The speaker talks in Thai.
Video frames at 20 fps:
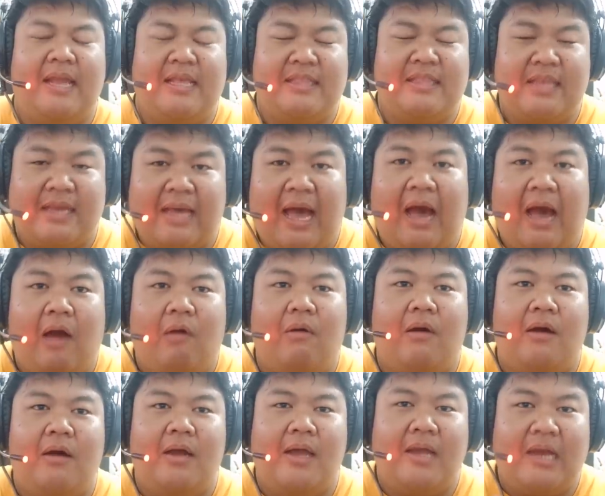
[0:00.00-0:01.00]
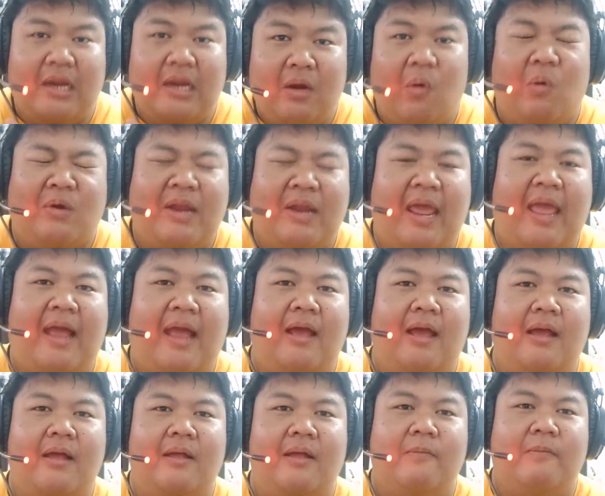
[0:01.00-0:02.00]
เลสกาวไอ้กะโหลกแดง
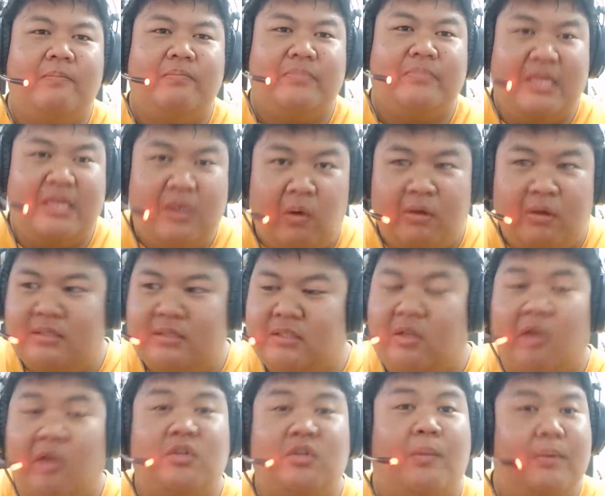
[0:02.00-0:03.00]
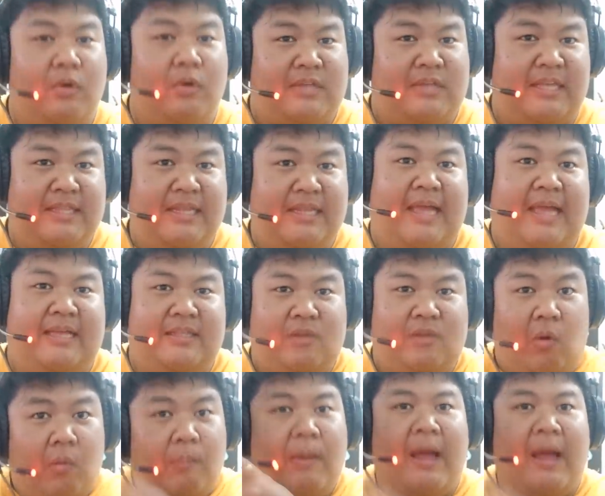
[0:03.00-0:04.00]
อะที่โดนตอนจบมันโดนเทสแลก
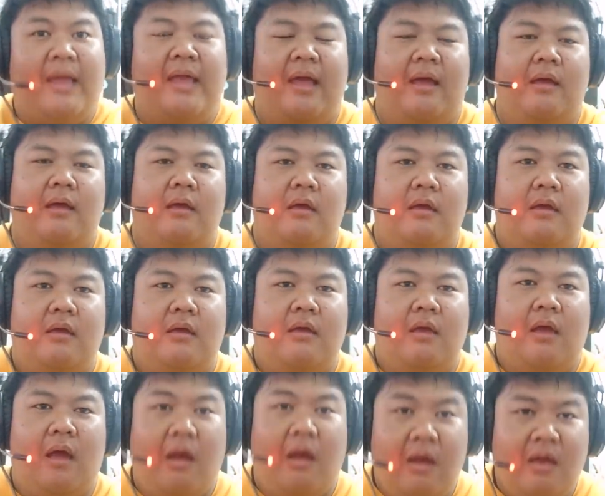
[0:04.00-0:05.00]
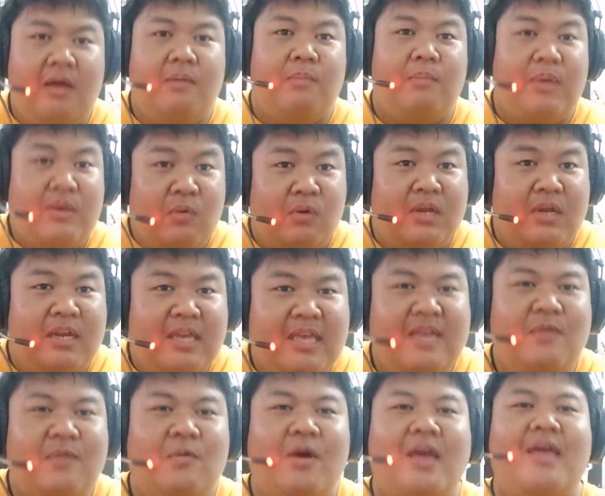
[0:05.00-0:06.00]
ส่งไปอะเออไปอยู่ที่
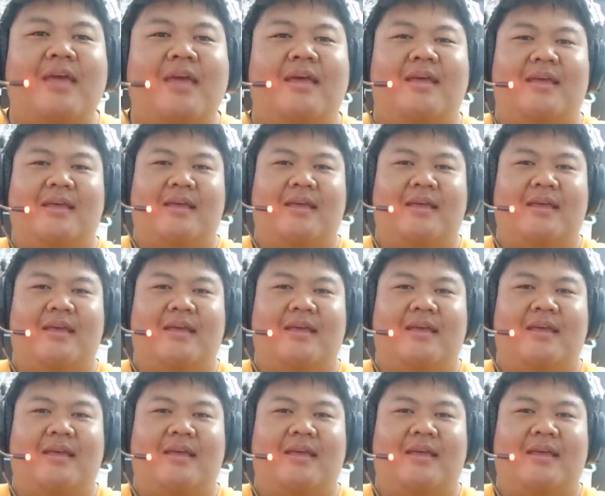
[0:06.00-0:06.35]
นี่เว้ย